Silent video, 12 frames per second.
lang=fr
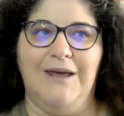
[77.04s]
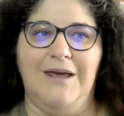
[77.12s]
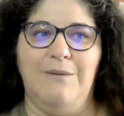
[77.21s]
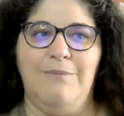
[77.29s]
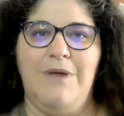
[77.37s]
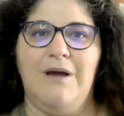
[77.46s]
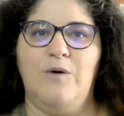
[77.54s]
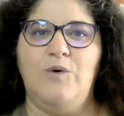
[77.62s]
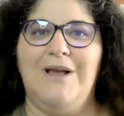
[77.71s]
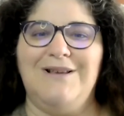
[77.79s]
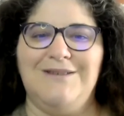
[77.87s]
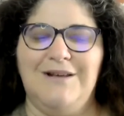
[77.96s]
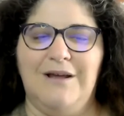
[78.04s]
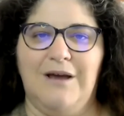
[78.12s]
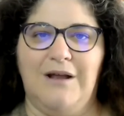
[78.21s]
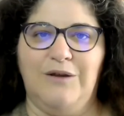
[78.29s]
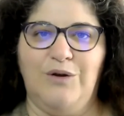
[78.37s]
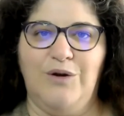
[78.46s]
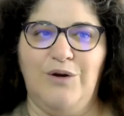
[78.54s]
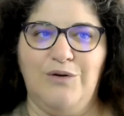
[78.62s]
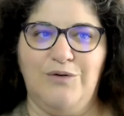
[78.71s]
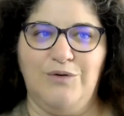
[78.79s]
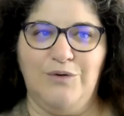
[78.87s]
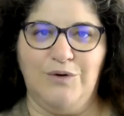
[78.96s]
et met un coup
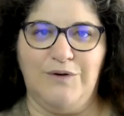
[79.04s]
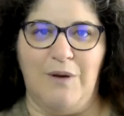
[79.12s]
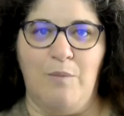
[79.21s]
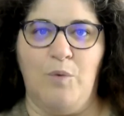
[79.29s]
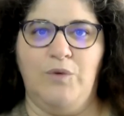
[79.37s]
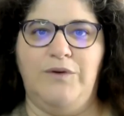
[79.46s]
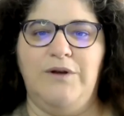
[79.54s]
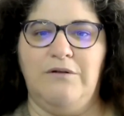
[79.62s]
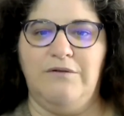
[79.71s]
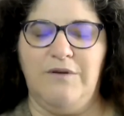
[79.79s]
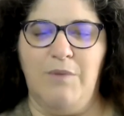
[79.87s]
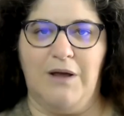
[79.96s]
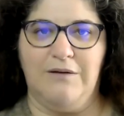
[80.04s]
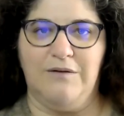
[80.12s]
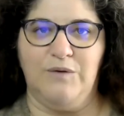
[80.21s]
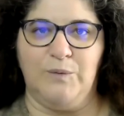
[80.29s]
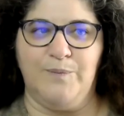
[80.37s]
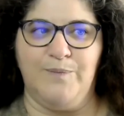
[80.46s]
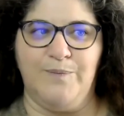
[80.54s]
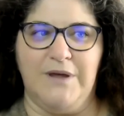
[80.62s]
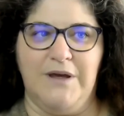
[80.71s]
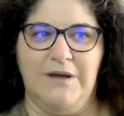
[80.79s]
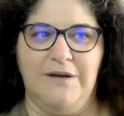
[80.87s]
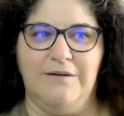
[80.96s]
d'accélérateur sur sa montée en vibration.
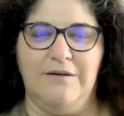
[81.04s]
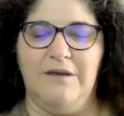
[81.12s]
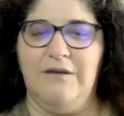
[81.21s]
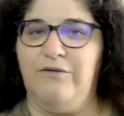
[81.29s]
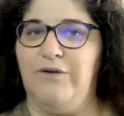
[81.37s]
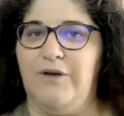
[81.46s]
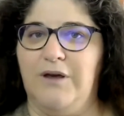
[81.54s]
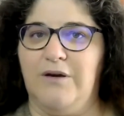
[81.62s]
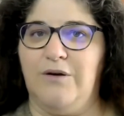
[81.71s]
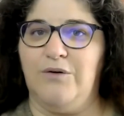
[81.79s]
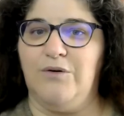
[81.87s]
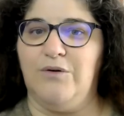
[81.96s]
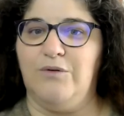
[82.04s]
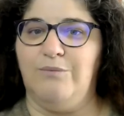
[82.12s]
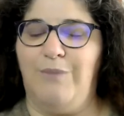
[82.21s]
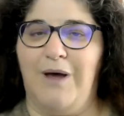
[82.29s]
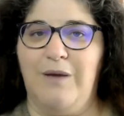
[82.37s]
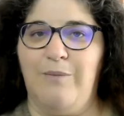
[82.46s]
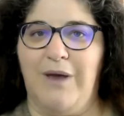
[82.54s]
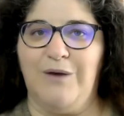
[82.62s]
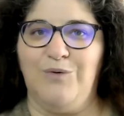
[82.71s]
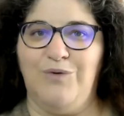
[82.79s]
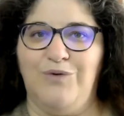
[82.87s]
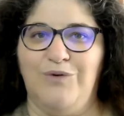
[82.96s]
Ce qui fait que, par
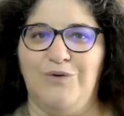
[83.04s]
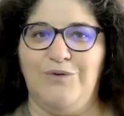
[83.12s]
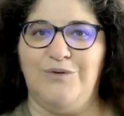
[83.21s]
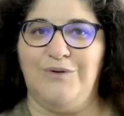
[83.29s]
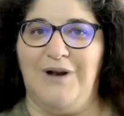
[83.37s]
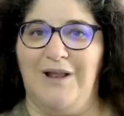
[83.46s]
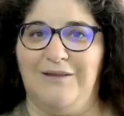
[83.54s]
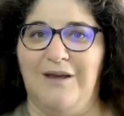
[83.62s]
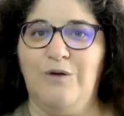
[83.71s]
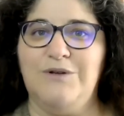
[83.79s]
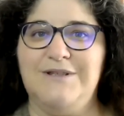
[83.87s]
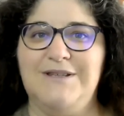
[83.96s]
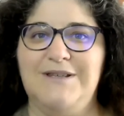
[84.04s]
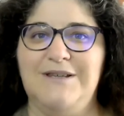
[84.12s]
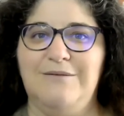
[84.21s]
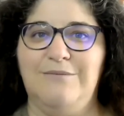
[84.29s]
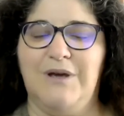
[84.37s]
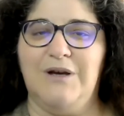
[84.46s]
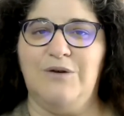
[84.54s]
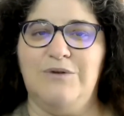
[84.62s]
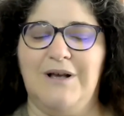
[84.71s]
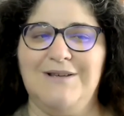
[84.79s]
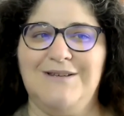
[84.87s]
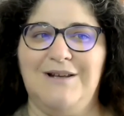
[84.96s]
répercussion, la Terre aussi met un coup
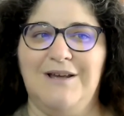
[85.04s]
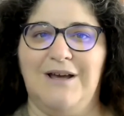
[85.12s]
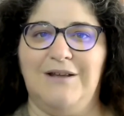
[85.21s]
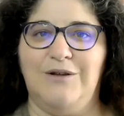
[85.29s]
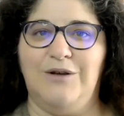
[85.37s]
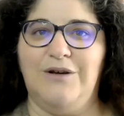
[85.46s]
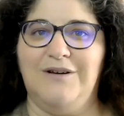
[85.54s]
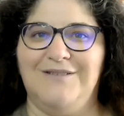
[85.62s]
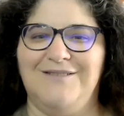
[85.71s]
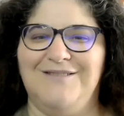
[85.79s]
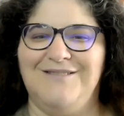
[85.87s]
d'accélérateur.